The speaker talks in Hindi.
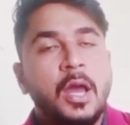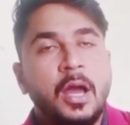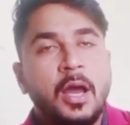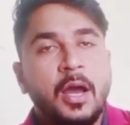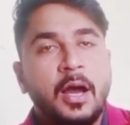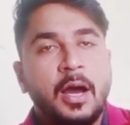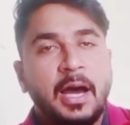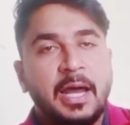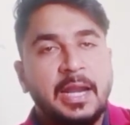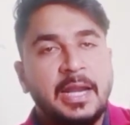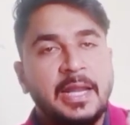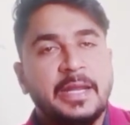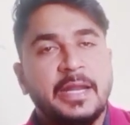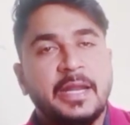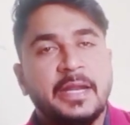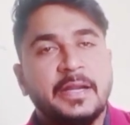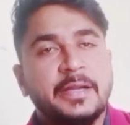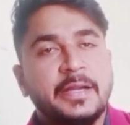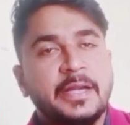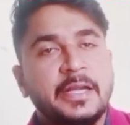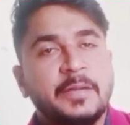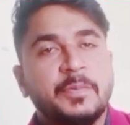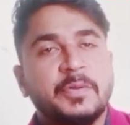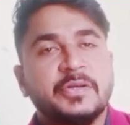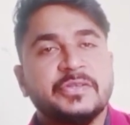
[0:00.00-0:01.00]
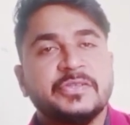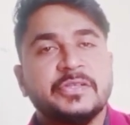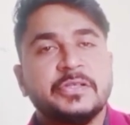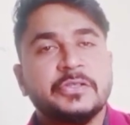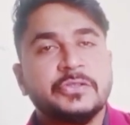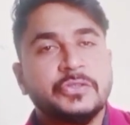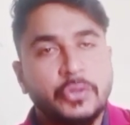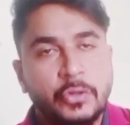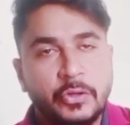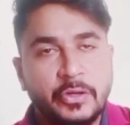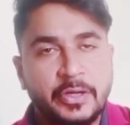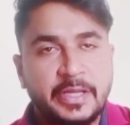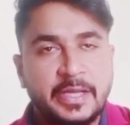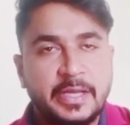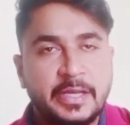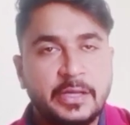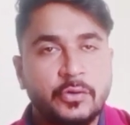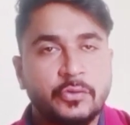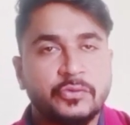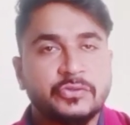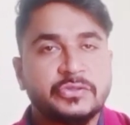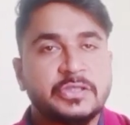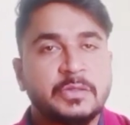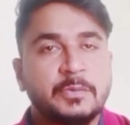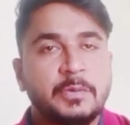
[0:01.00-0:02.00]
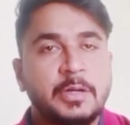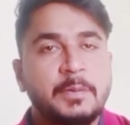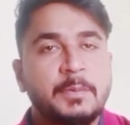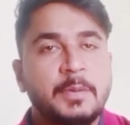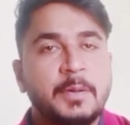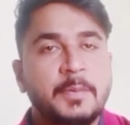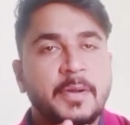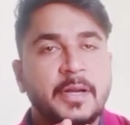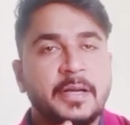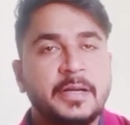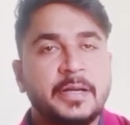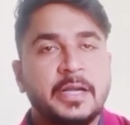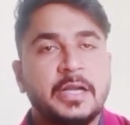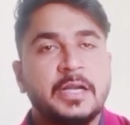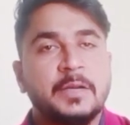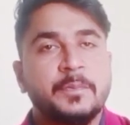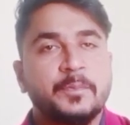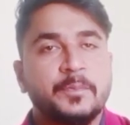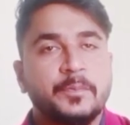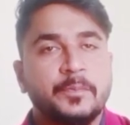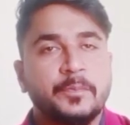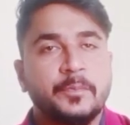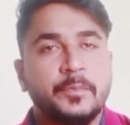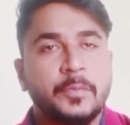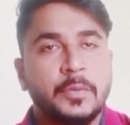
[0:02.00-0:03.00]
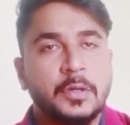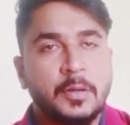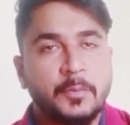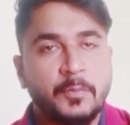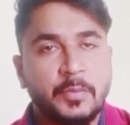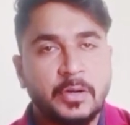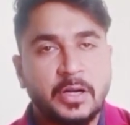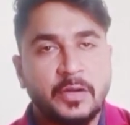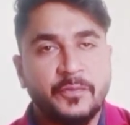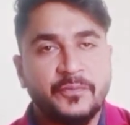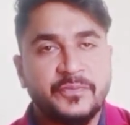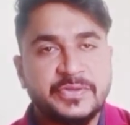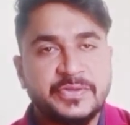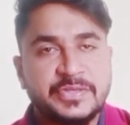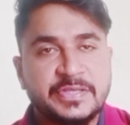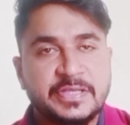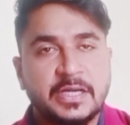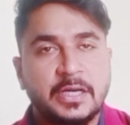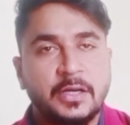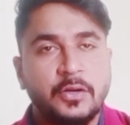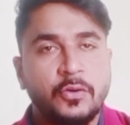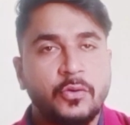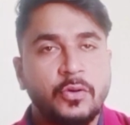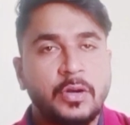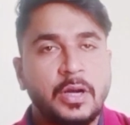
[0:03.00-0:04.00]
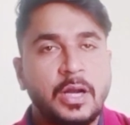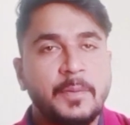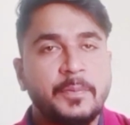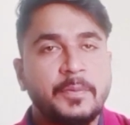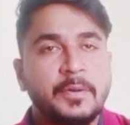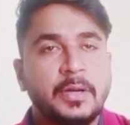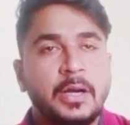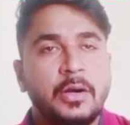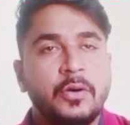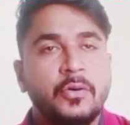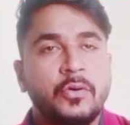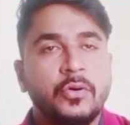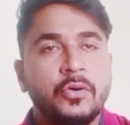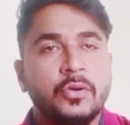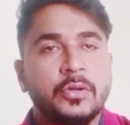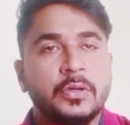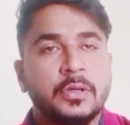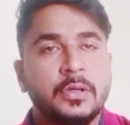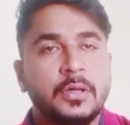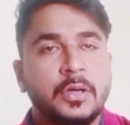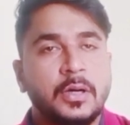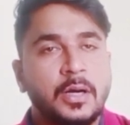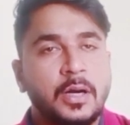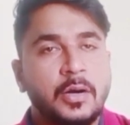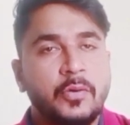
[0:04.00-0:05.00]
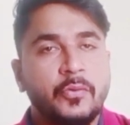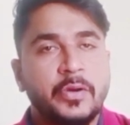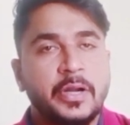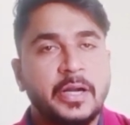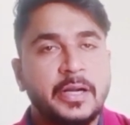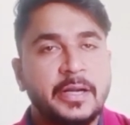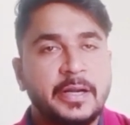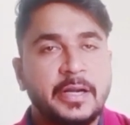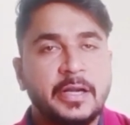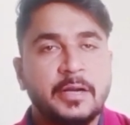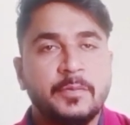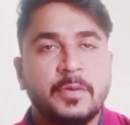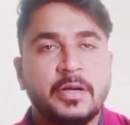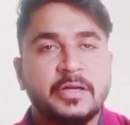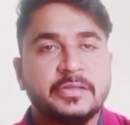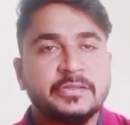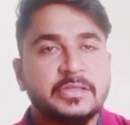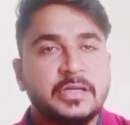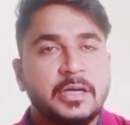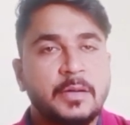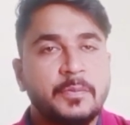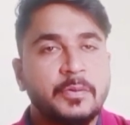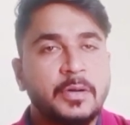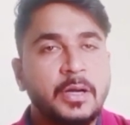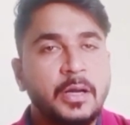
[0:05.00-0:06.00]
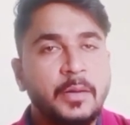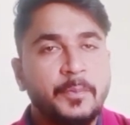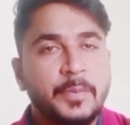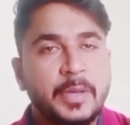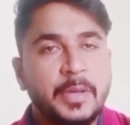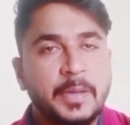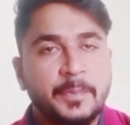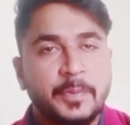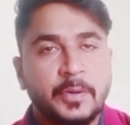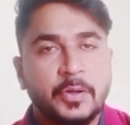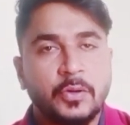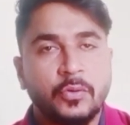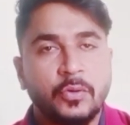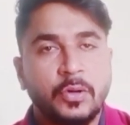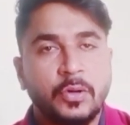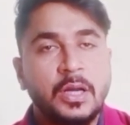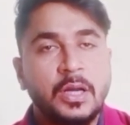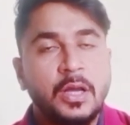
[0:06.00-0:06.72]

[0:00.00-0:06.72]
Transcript: हालांकि हंड्रेड परसेंट श्योरिटी है कांस्टेबल में भी हंड्रेड नंबर का फिजिकल होगा आपका और वो हंड्रेड मार्क्स का आपका पेपर होगा